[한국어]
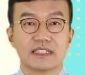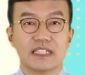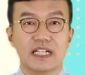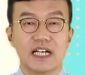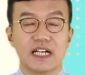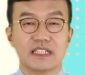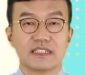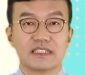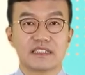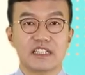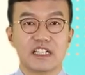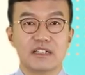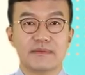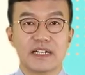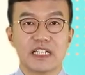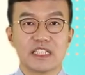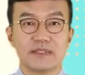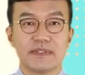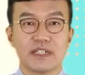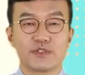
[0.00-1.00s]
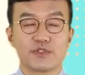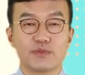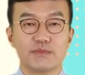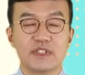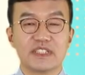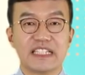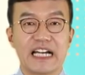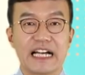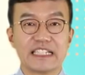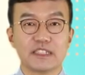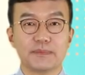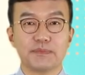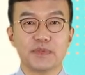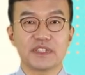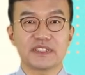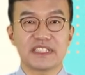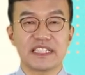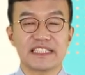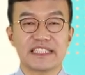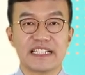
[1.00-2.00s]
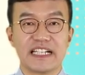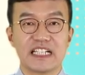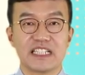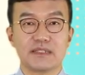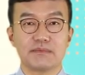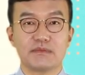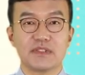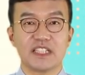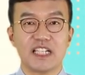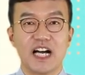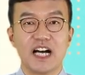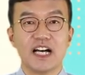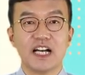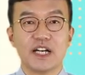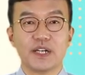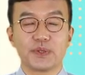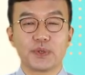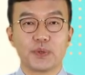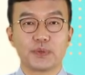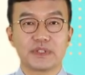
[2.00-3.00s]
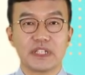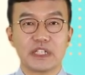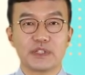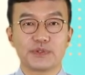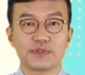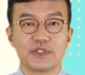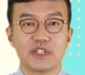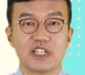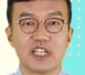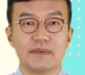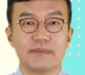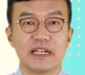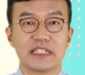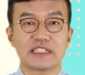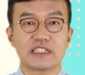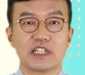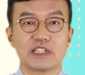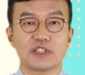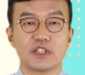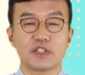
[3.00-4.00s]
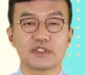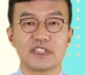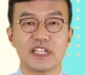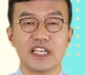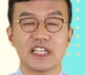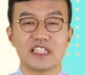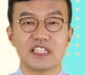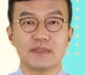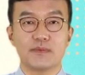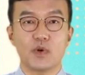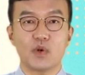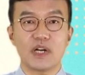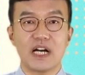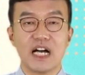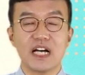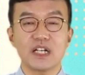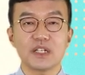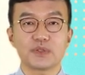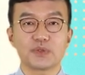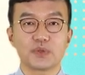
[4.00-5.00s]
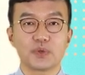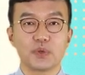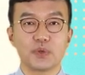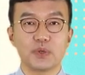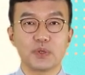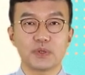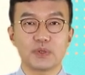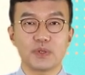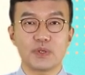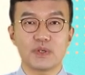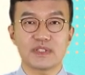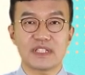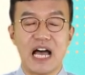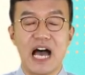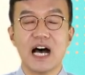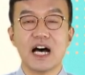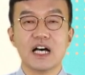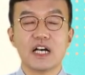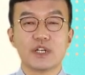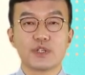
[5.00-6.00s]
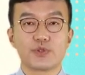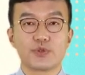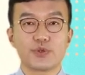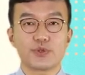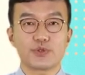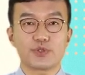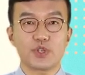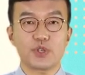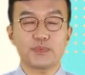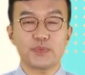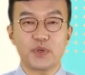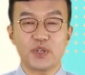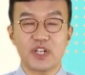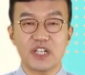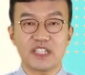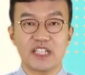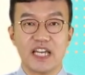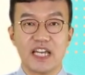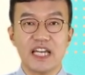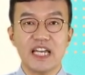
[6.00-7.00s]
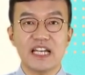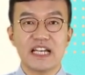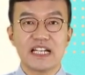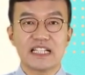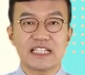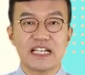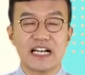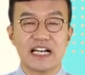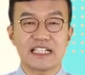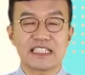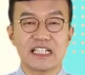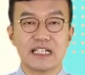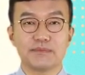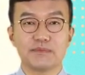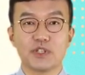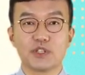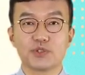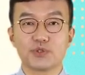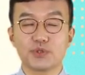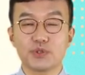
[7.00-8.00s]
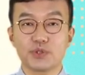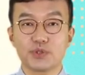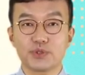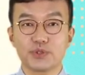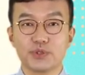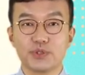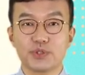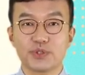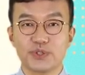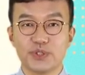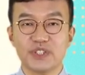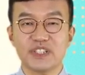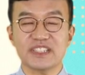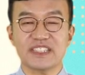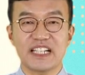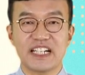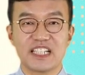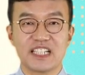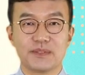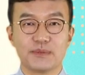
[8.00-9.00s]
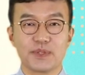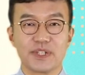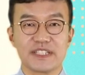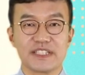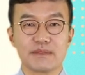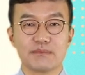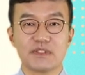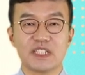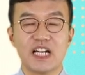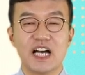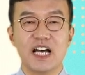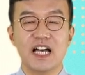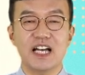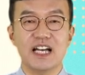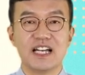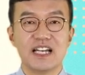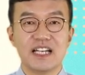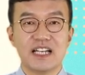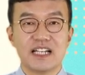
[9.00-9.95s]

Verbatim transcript: 자, 드디어 마지막 25번째 시간입니다. 교재 구성에 맞춰서 제25강 조동사 추측 표현에 대해 다 같이 한번 쭉쭉쭉 달려보겠습니다.